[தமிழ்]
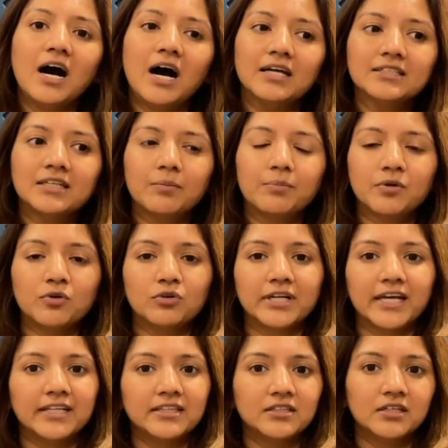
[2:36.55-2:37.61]
அதுக்கப்புறம் ஒரு
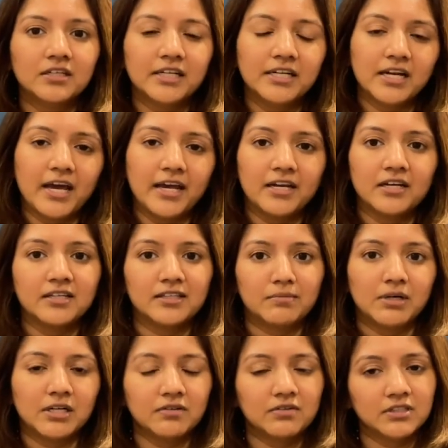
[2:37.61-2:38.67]
எயிட் தேர்ட்டி நைன் இந்த
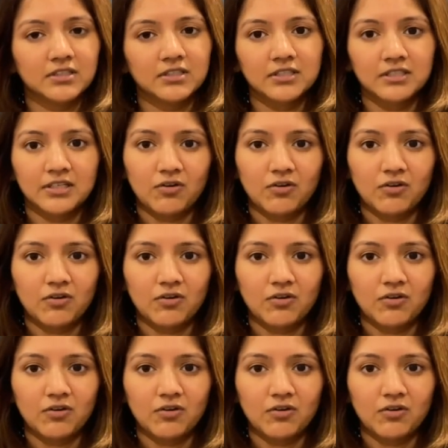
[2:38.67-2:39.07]
மாதிரி வந்து